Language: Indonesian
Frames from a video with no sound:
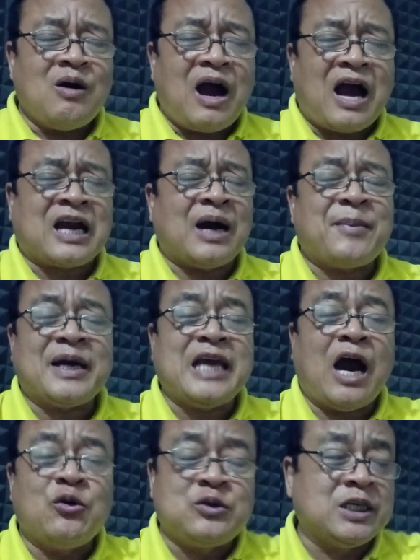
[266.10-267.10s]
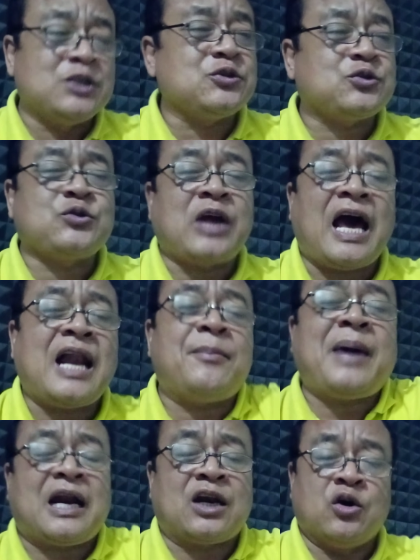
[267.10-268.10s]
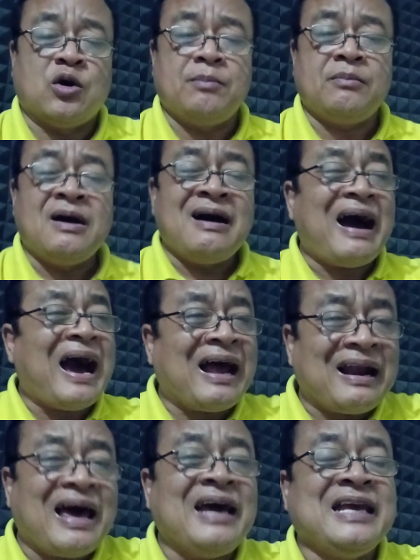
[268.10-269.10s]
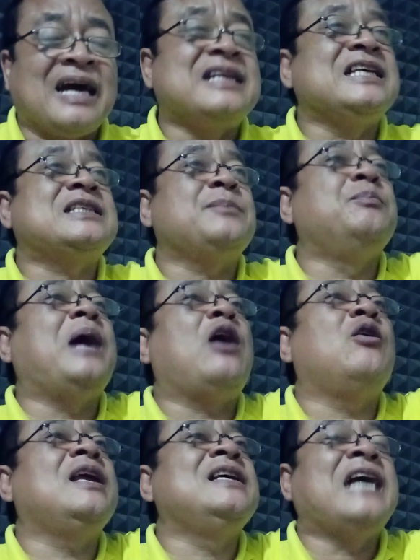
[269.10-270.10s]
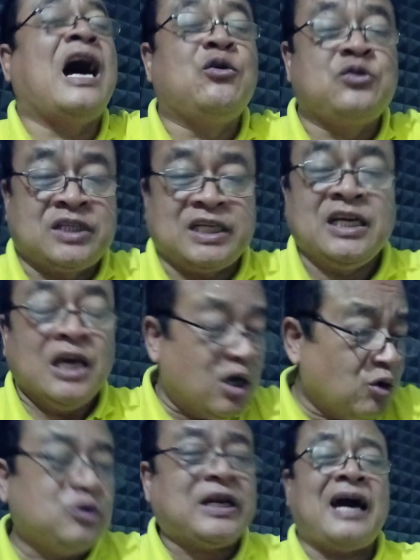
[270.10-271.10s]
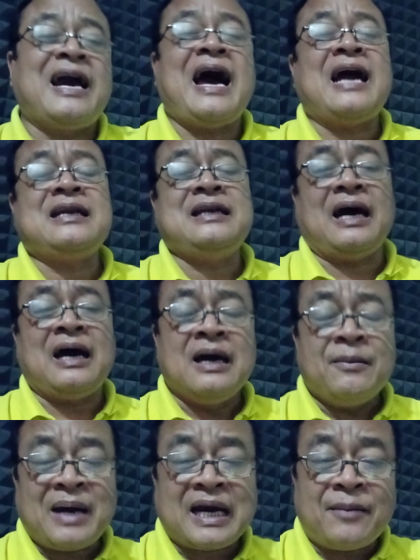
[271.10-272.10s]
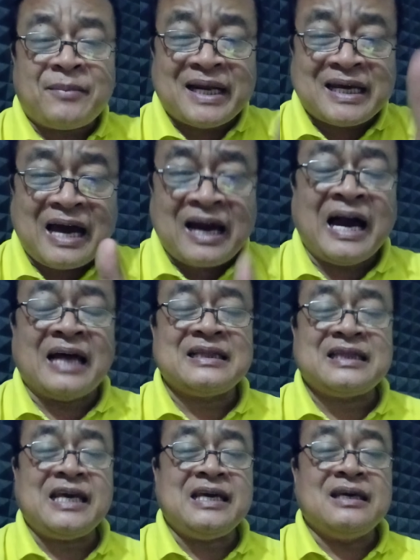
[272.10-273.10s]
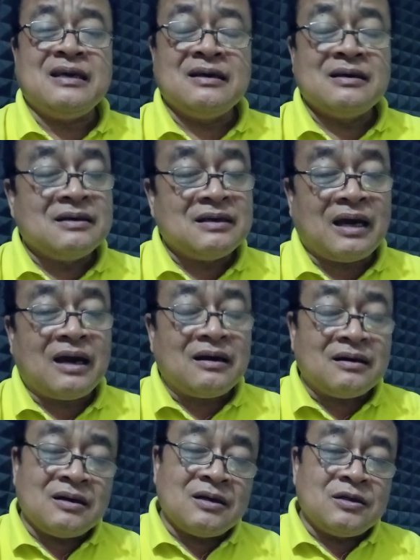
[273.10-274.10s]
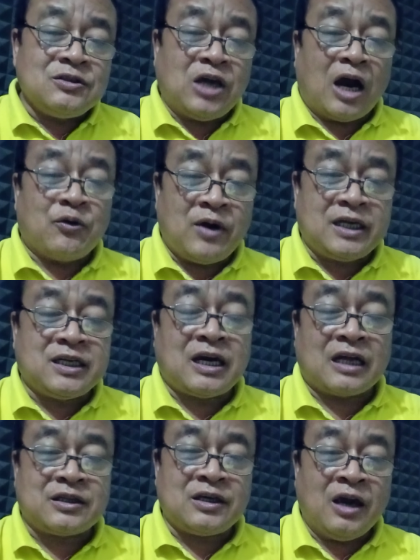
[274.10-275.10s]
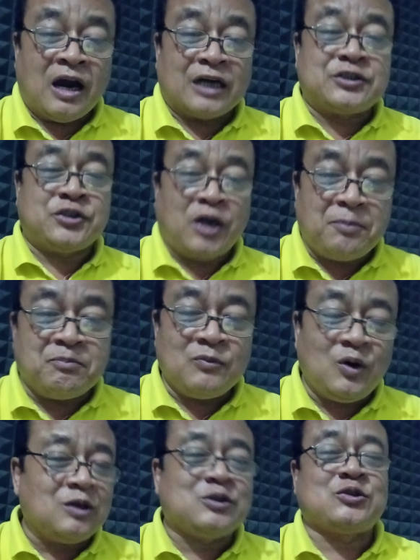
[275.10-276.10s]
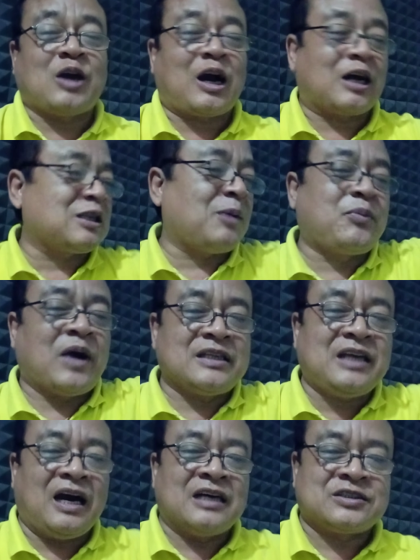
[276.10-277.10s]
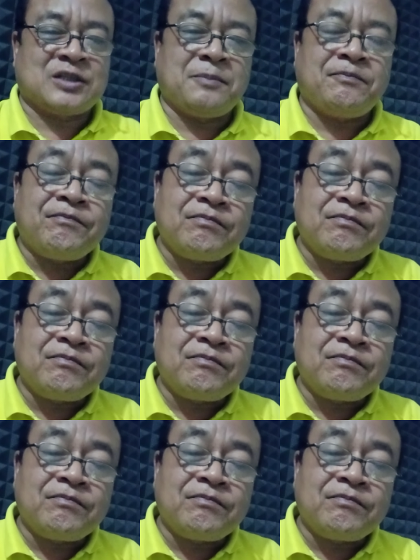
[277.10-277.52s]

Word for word: agama Yahudi itu sudah almarhum, Allah yang disembah oleh Yahudi udah enggak ada, maka mereka ganti, ya. Yahweh diganti Hashim. Oh, di Jakarta banyak Hashim.